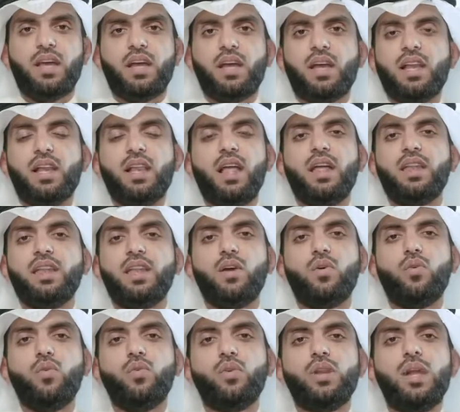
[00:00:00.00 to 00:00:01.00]
إلا
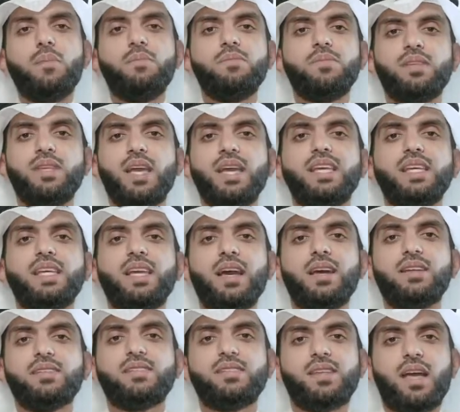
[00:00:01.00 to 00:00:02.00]
أنه لم
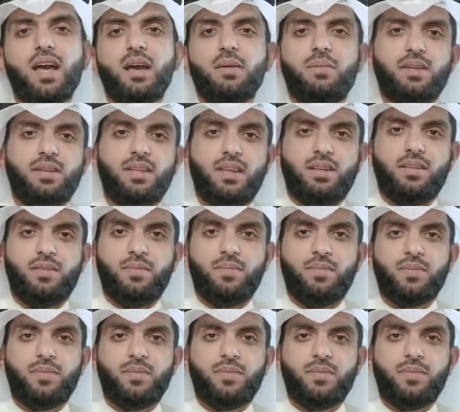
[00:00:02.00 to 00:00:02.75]
ييأس أبدا